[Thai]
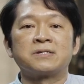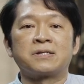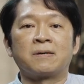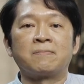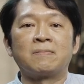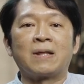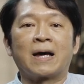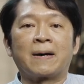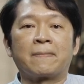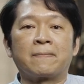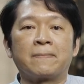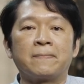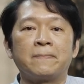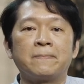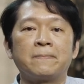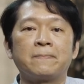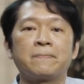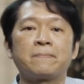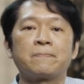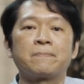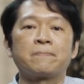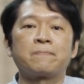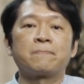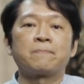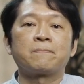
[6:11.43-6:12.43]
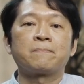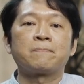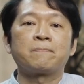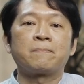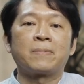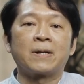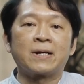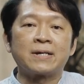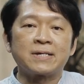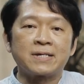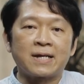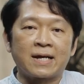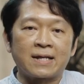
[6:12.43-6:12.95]
สำหรับ
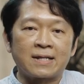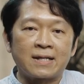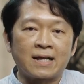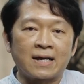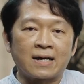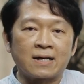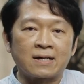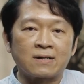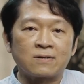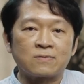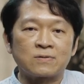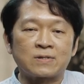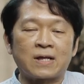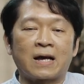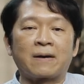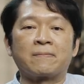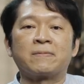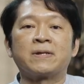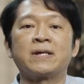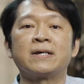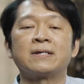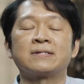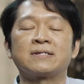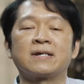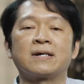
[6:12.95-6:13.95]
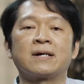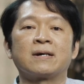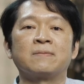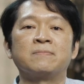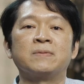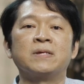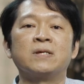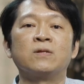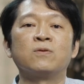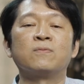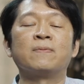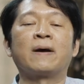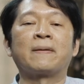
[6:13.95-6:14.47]
พระราชทานทางต่างประเทศจะ
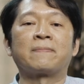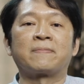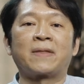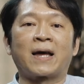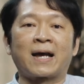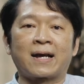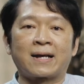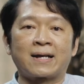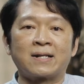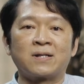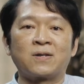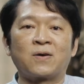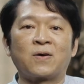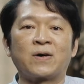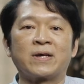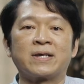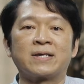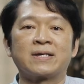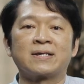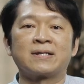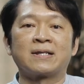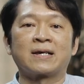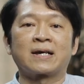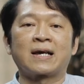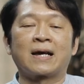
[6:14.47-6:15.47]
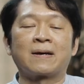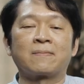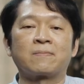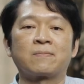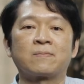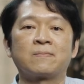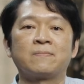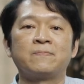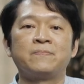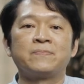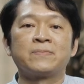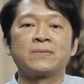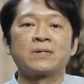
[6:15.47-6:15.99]
มีรูปแบบต่างกันหน่อยนะครับ
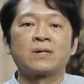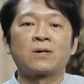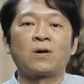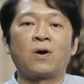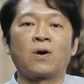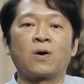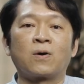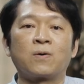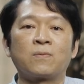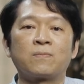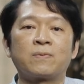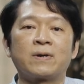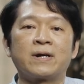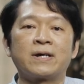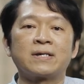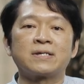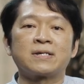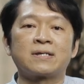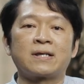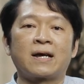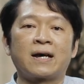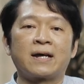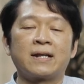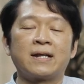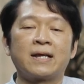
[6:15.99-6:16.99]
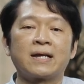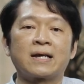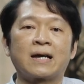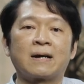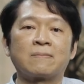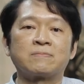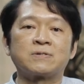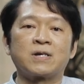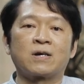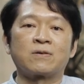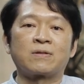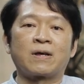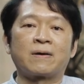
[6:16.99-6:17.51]
ของพระราชทานให้กั
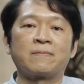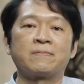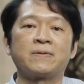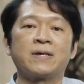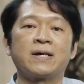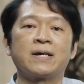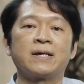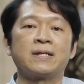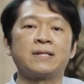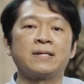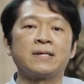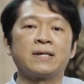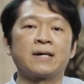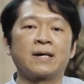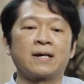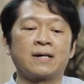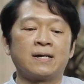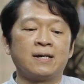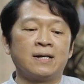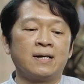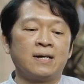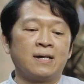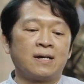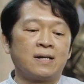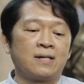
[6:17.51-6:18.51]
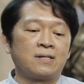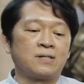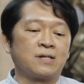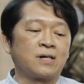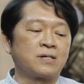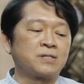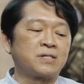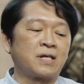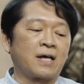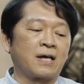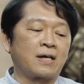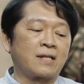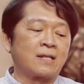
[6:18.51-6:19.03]
บชาวต่างประเทศเนี่ย
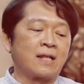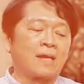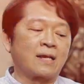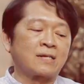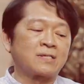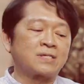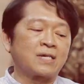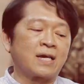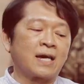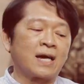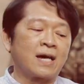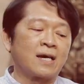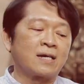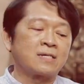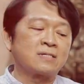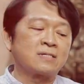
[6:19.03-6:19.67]
ลักษณะหลังช้าง